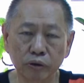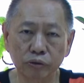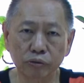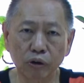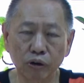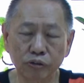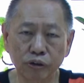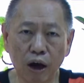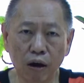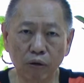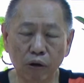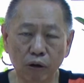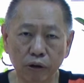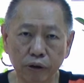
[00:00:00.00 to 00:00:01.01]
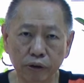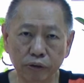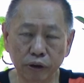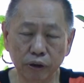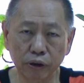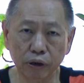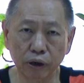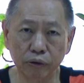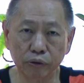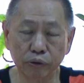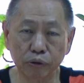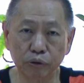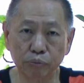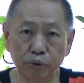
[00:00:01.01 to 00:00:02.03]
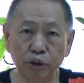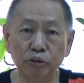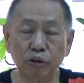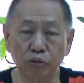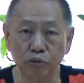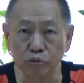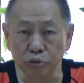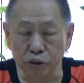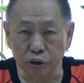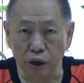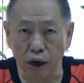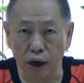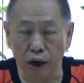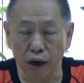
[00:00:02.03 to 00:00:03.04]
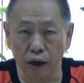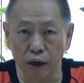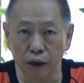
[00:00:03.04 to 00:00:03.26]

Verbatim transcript: 所操弄的这个啊，都民族主义啊，